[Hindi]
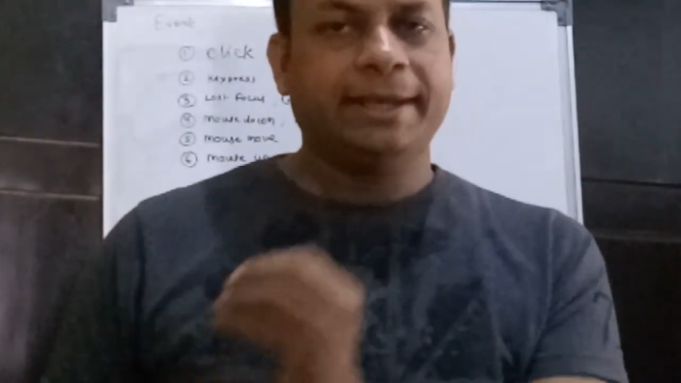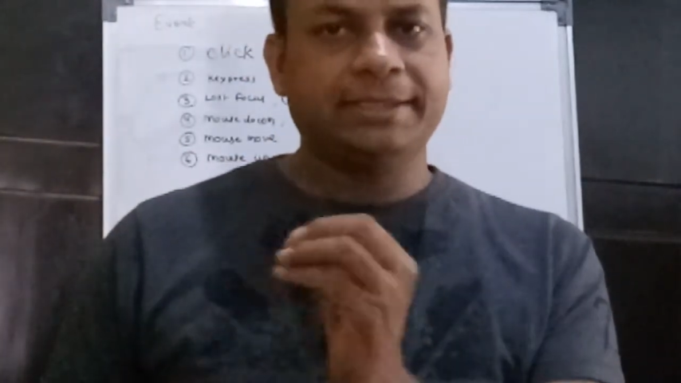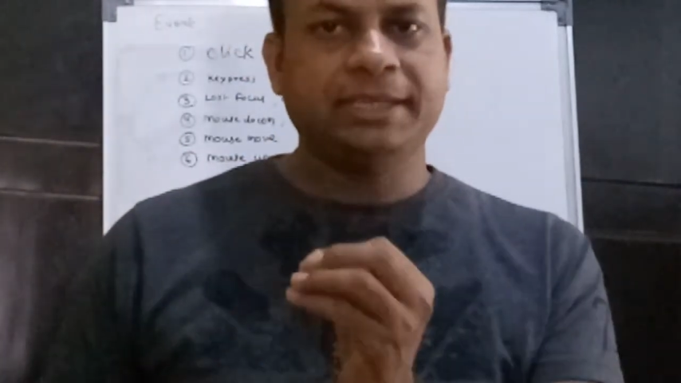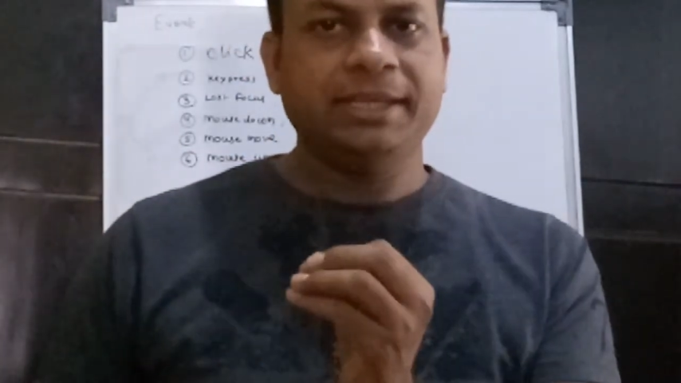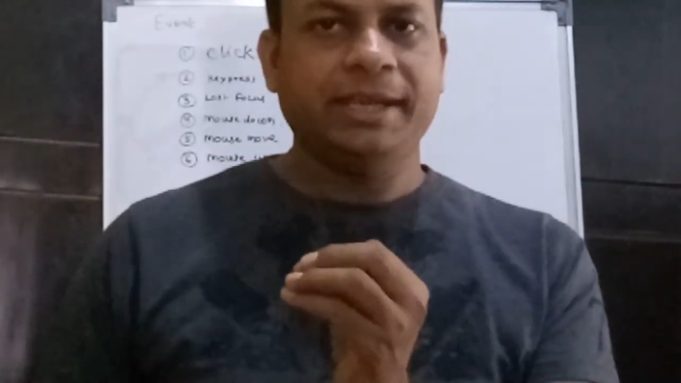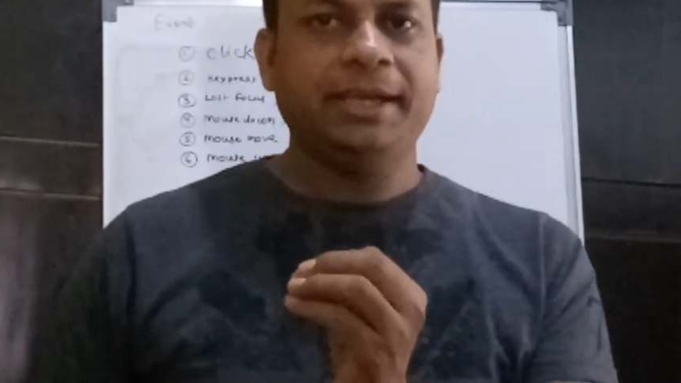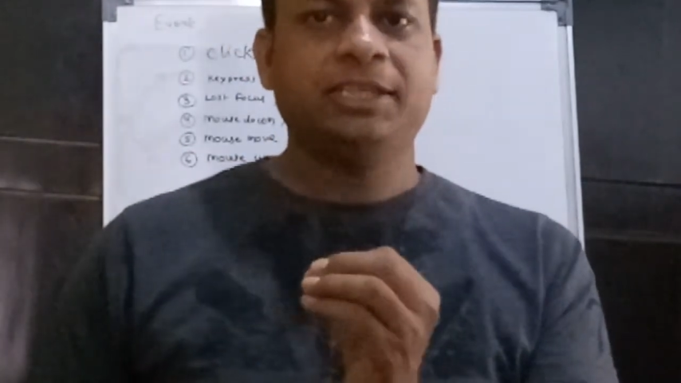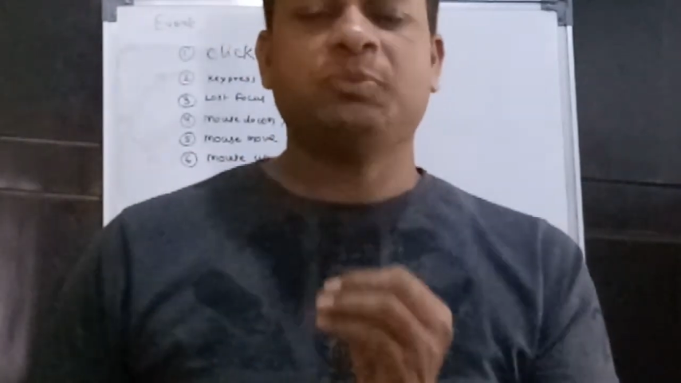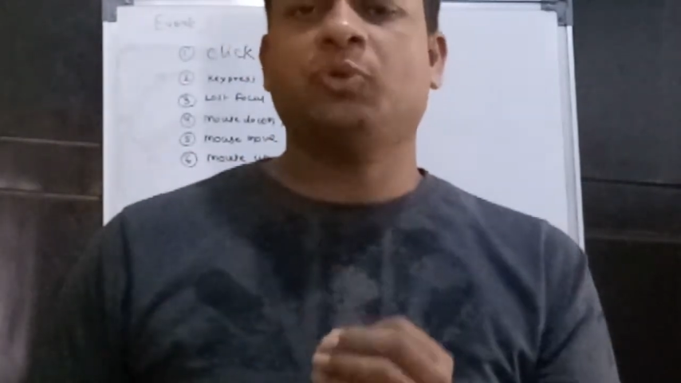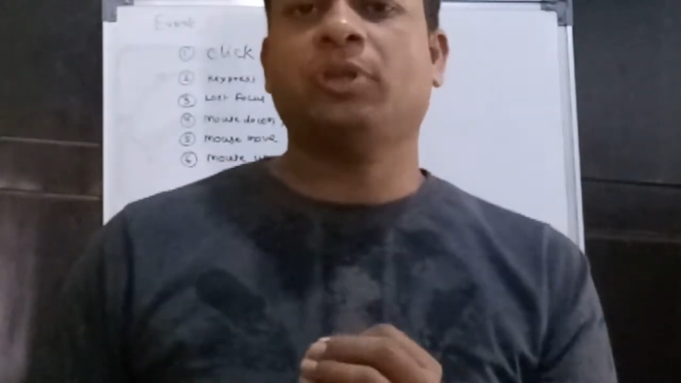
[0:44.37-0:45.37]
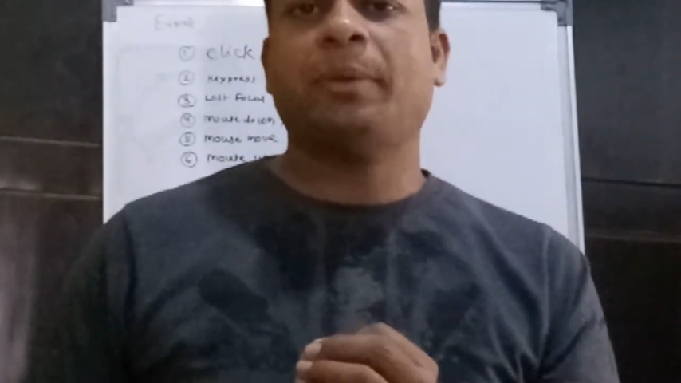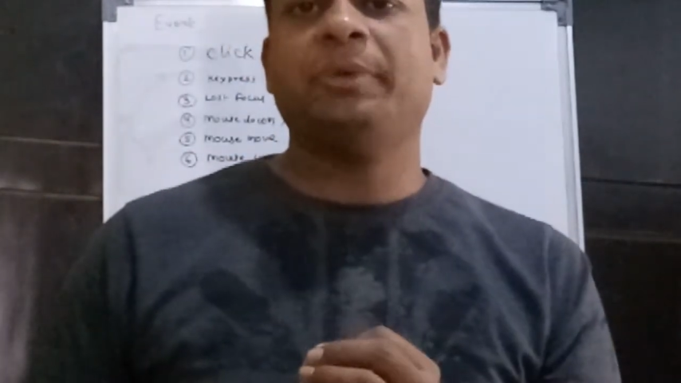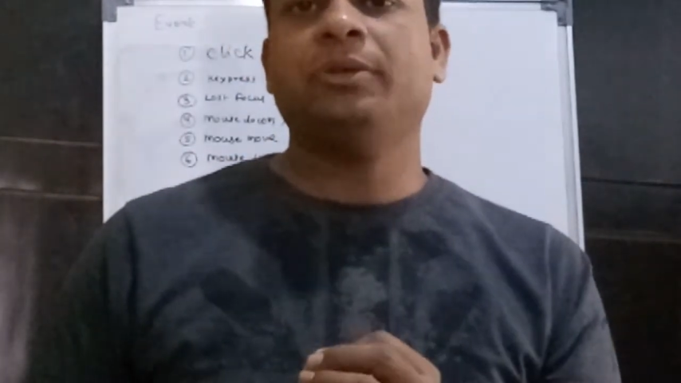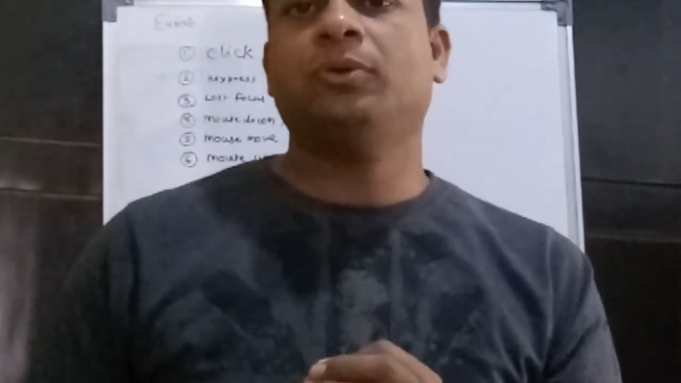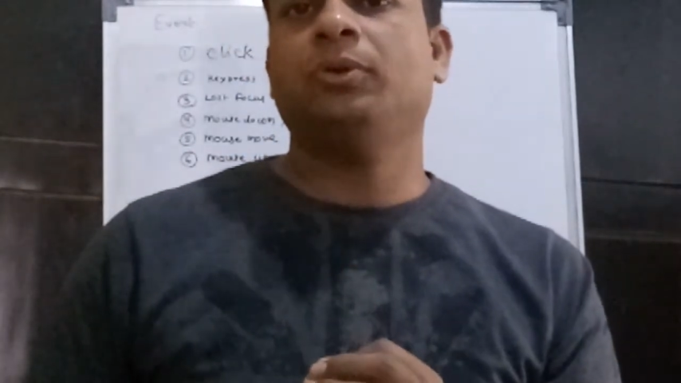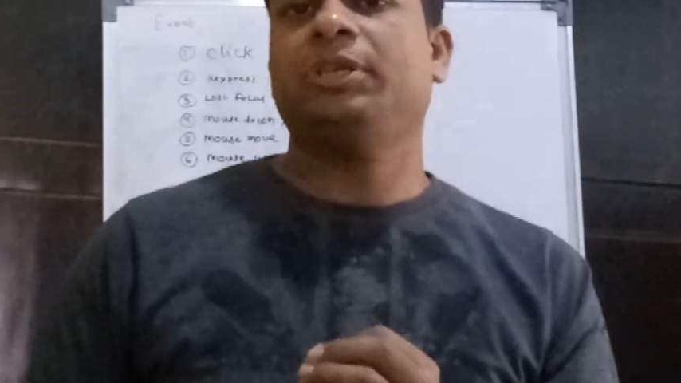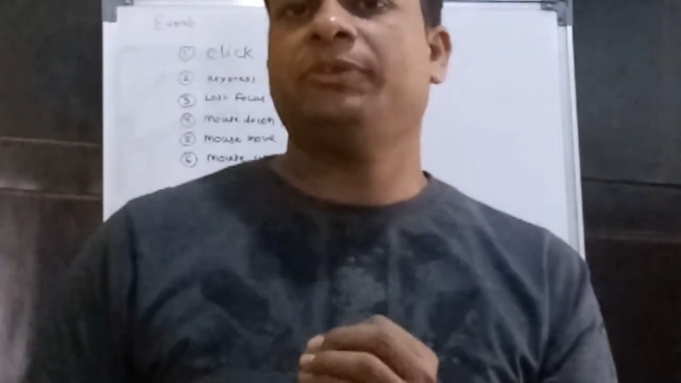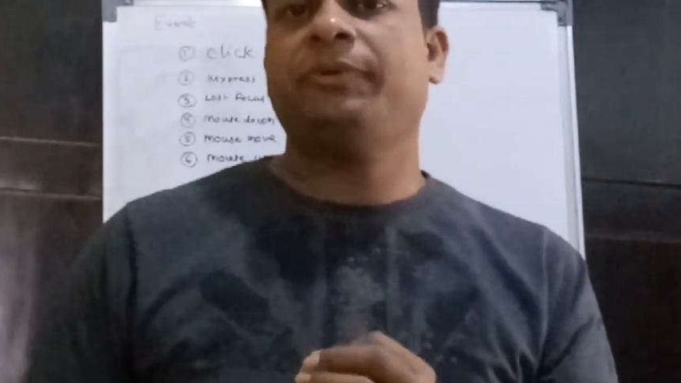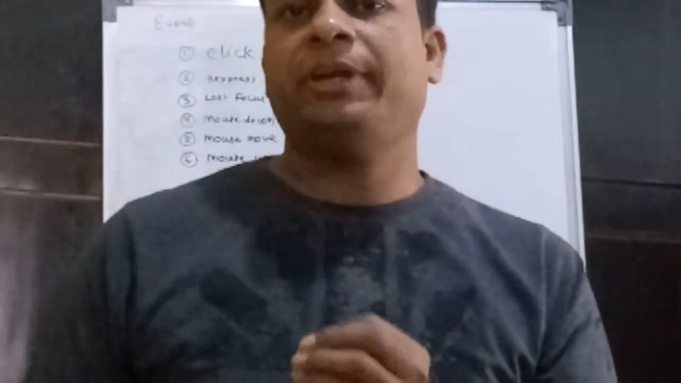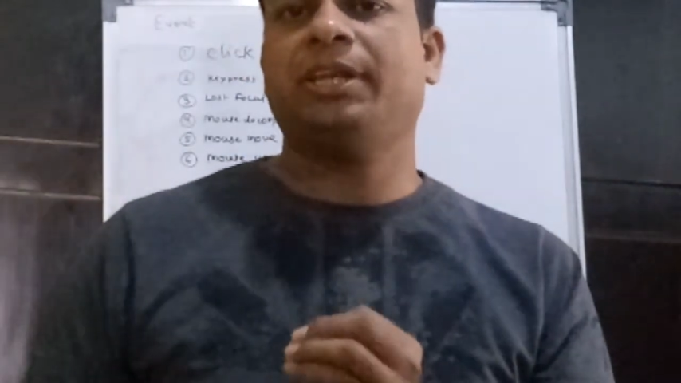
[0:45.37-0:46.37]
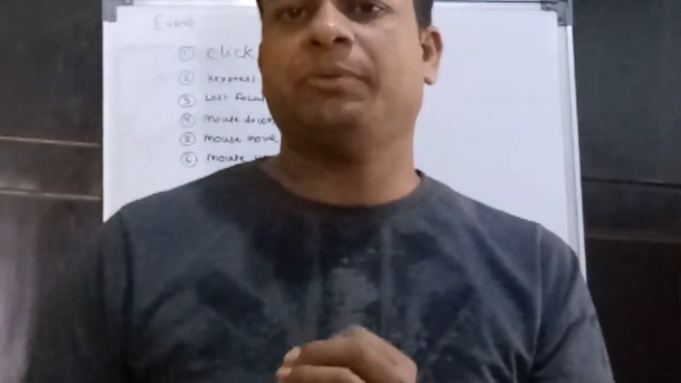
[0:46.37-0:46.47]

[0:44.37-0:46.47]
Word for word: इसीलिए इस प्रोग्रामिंग को इवेंट